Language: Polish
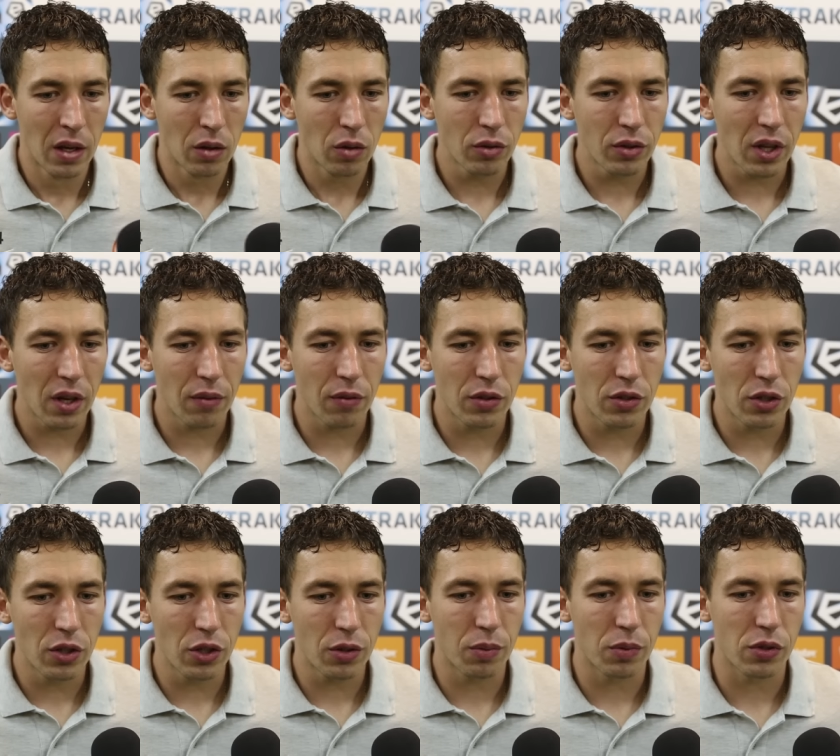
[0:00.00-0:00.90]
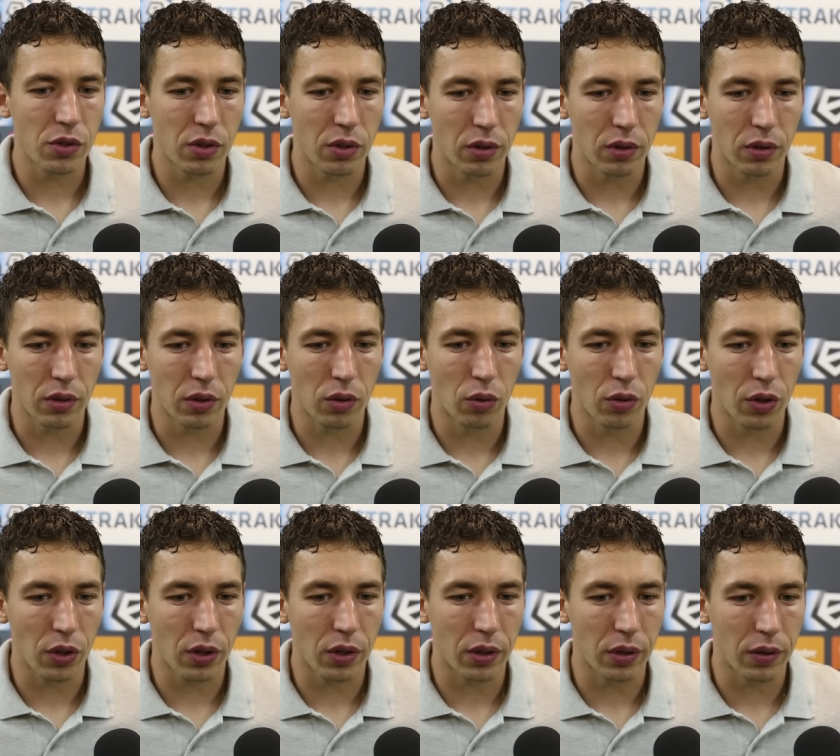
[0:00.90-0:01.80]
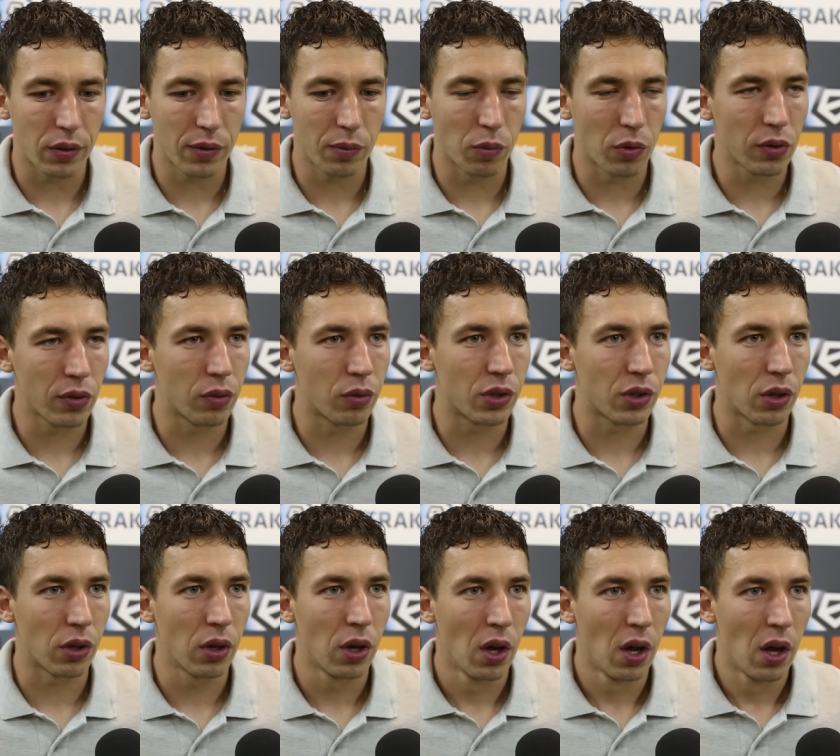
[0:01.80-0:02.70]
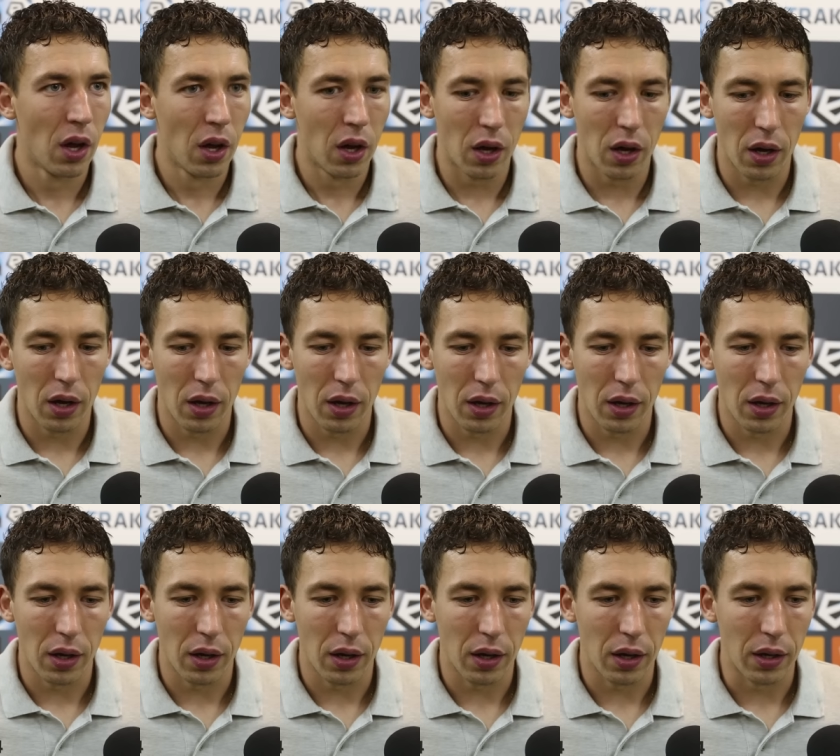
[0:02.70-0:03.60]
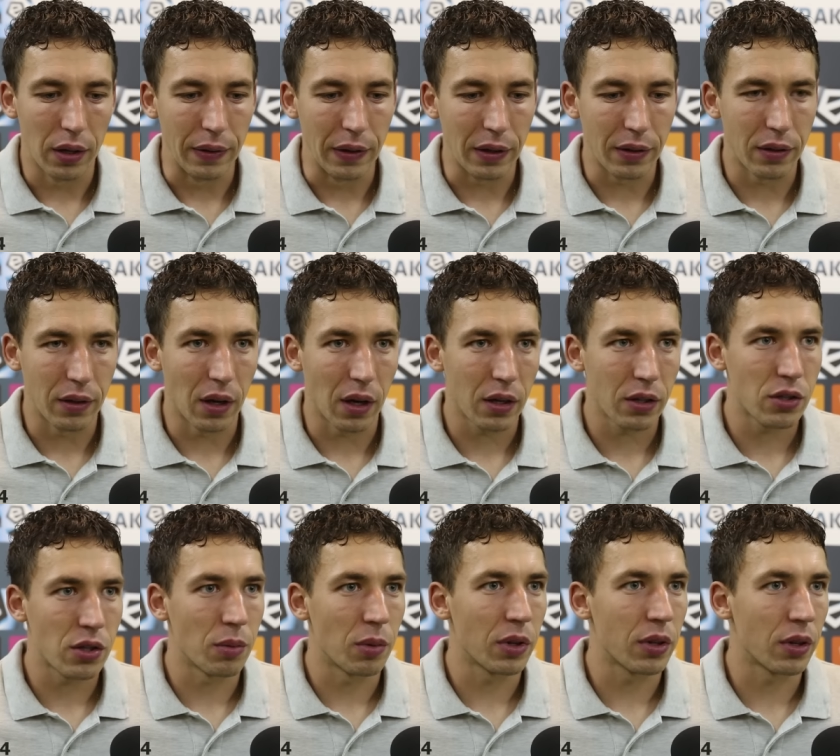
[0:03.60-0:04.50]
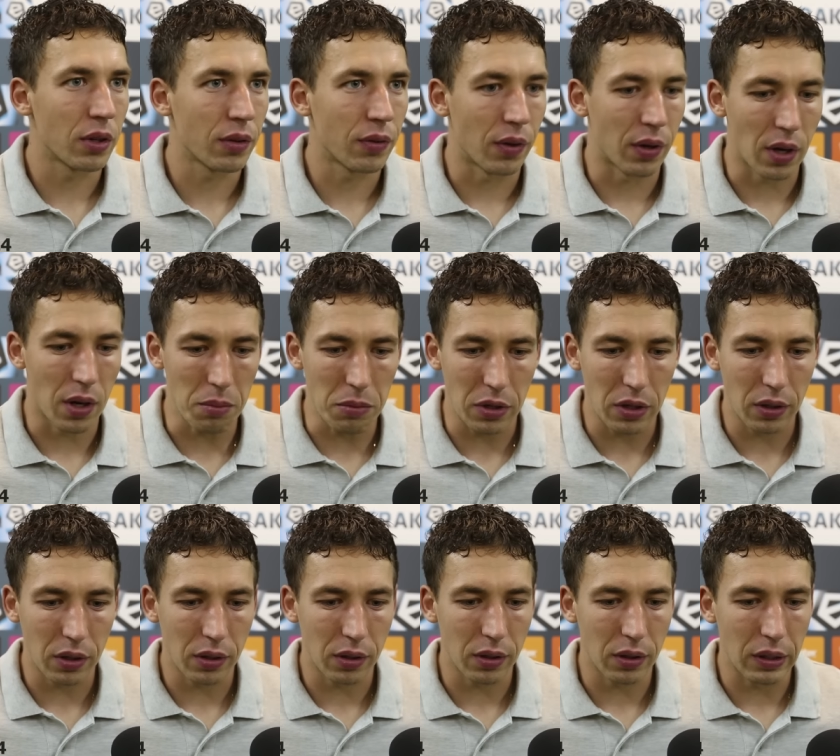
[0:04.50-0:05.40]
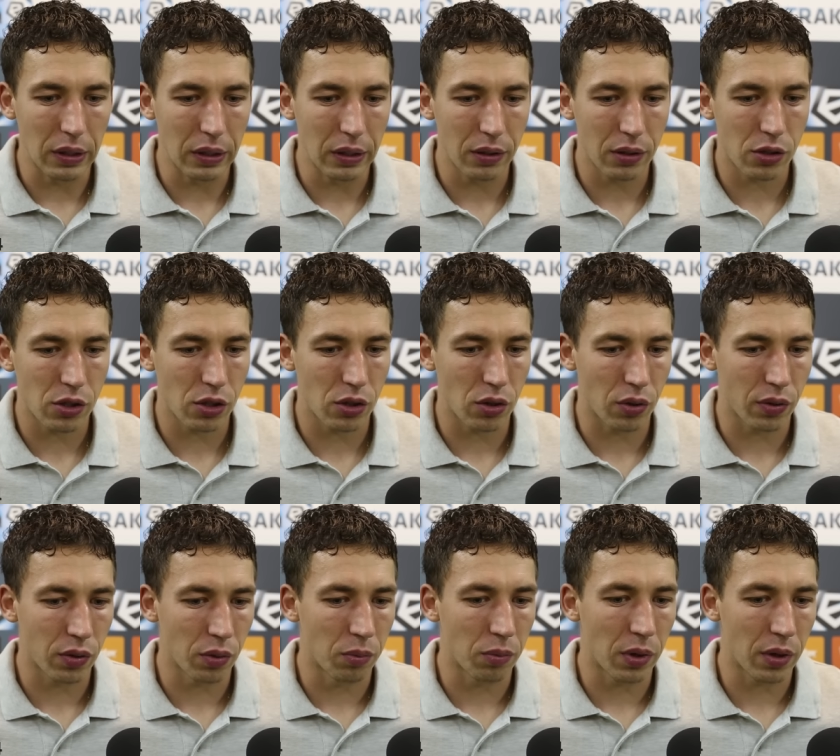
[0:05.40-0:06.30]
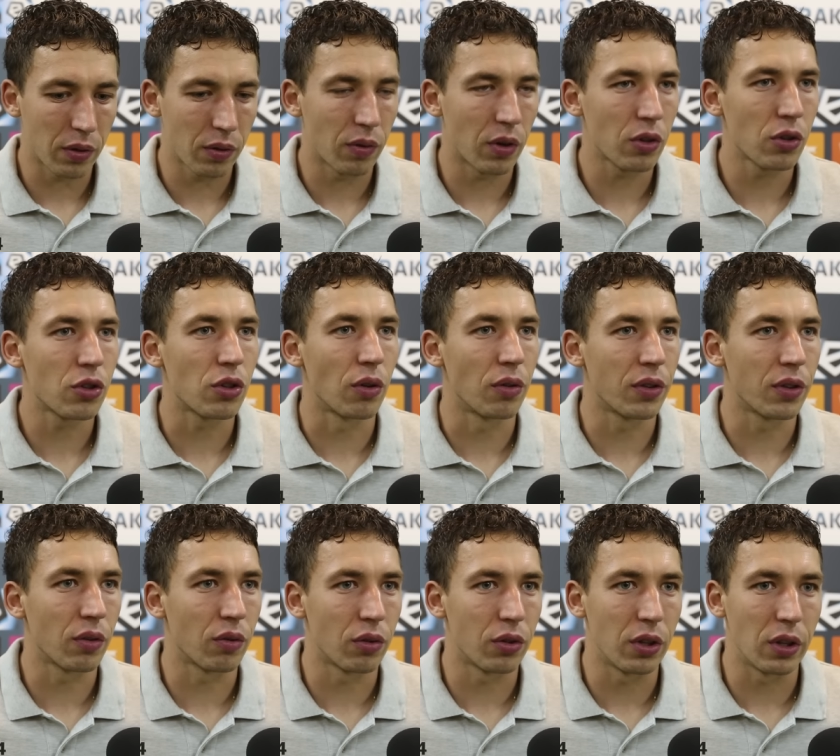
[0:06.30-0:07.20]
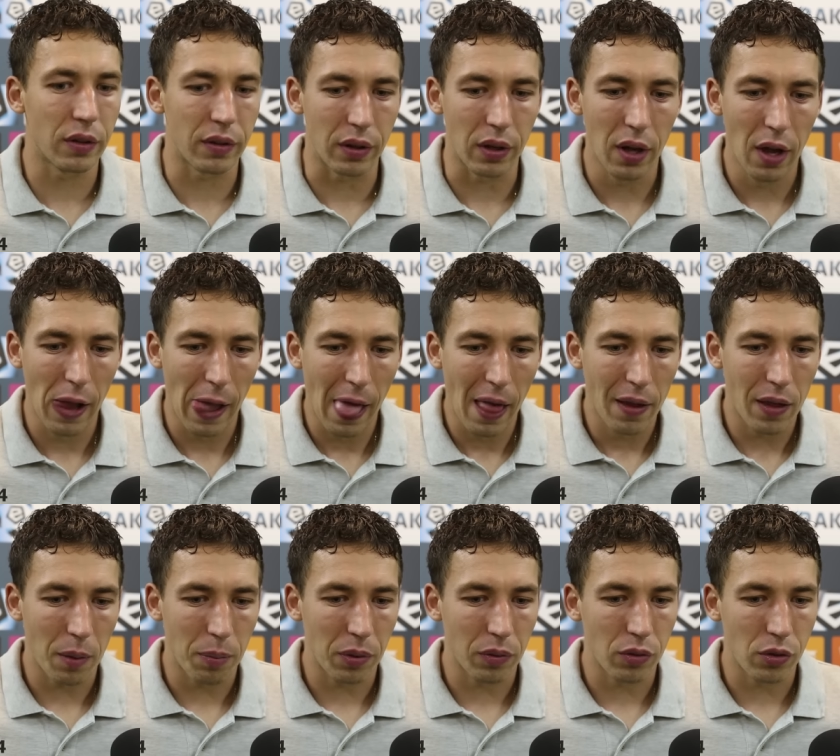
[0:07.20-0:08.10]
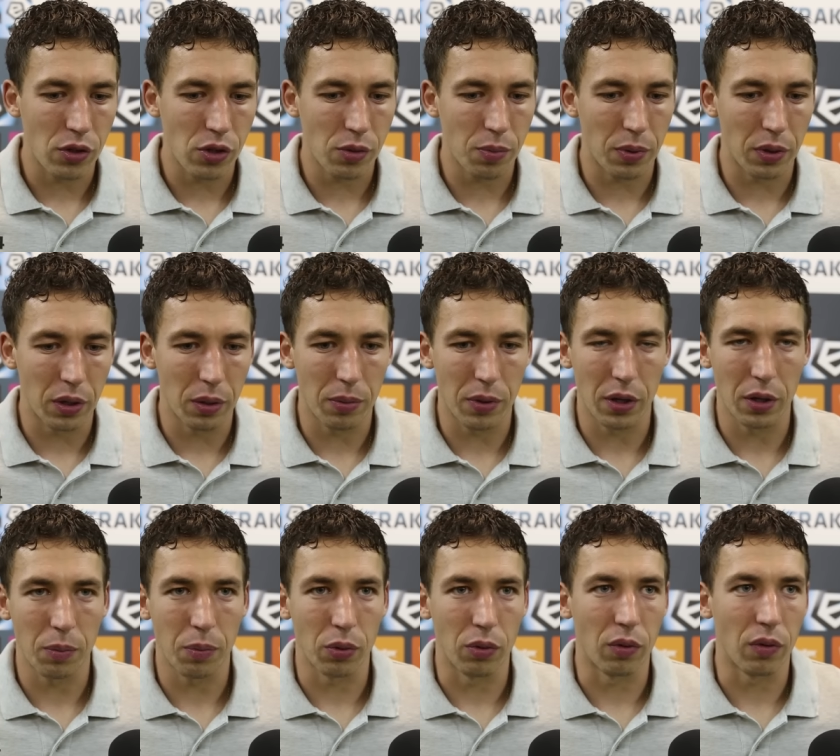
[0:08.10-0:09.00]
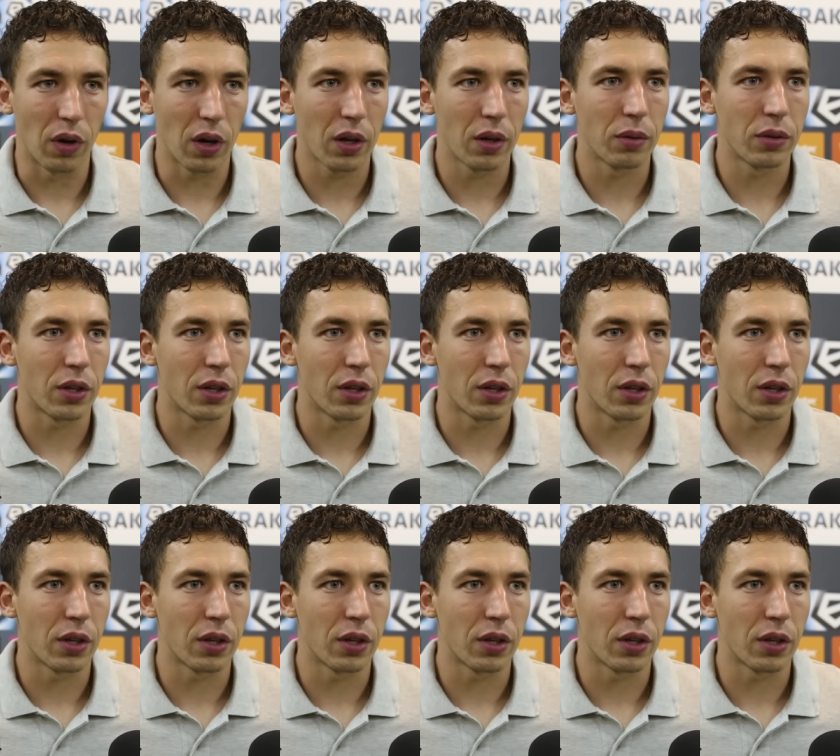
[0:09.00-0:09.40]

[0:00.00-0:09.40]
No tak, wiedzieliśmy, że Górnik e, wzmocni się e, na dniach trzema transferami i że to są bardzo wartościowi zawodnicy. Na pewno gdzieś byli brani pod uwagę,